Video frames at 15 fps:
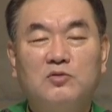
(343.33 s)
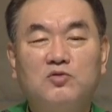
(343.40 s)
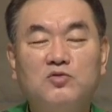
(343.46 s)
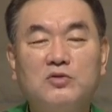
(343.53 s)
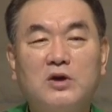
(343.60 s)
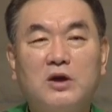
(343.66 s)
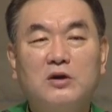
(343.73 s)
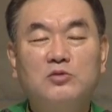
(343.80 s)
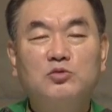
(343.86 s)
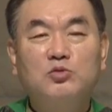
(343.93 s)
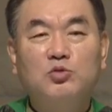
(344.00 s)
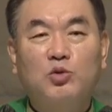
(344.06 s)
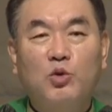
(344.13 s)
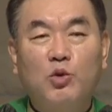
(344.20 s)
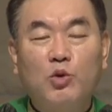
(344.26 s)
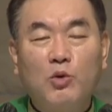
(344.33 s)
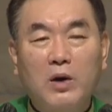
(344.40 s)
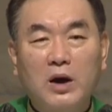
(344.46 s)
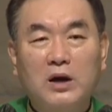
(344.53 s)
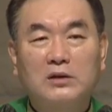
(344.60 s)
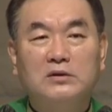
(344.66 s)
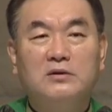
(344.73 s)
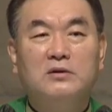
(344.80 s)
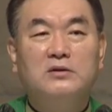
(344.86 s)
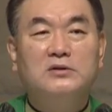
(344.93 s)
우리에게도 도와 같은